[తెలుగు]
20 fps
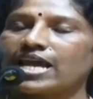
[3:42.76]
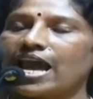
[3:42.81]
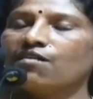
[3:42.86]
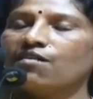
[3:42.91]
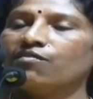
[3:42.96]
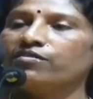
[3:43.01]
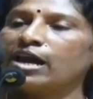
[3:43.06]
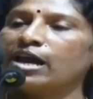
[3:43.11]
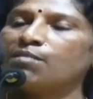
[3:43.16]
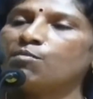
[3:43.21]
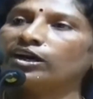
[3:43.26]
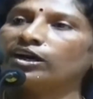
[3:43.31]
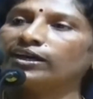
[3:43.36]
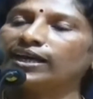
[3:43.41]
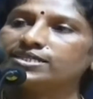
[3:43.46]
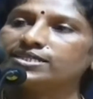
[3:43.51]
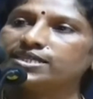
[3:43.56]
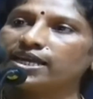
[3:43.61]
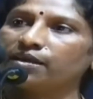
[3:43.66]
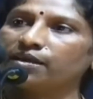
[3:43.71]
సేవ్
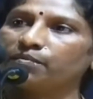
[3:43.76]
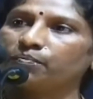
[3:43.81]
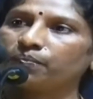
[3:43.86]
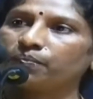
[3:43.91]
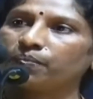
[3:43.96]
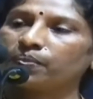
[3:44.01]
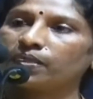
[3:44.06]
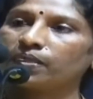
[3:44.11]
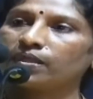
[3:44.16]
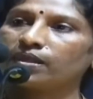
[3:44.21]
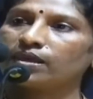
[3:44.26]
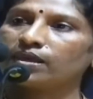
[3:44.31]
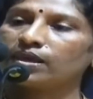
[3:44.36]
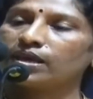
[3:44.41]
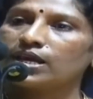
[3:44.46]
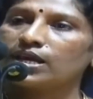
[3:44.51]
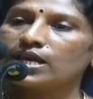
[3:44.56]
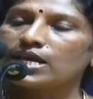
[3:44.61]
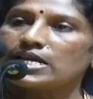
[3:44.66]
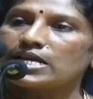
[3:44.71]
డెమోక్రసీ
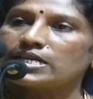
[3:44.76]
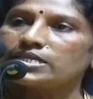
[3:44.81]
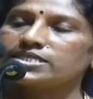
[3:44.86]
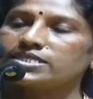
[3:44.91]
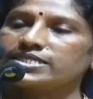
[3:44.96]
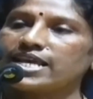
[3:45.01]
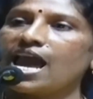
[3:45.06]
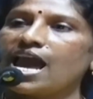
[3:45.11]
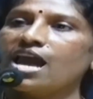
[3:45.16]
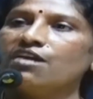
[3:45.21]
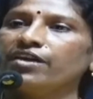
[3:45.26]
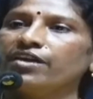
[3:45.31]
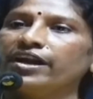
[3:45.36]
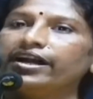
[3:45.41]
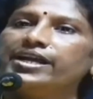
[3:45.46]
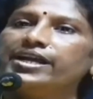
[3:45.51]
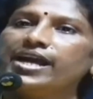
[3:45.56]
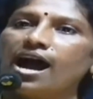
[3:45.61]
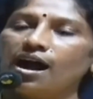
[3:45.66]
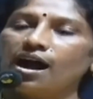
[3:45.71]
సేవ్
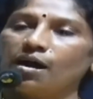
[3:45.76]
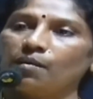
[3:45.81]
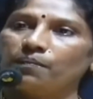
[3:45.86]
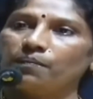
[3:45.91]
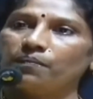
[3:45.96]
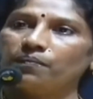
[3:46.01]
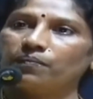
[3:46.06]
ఇండియా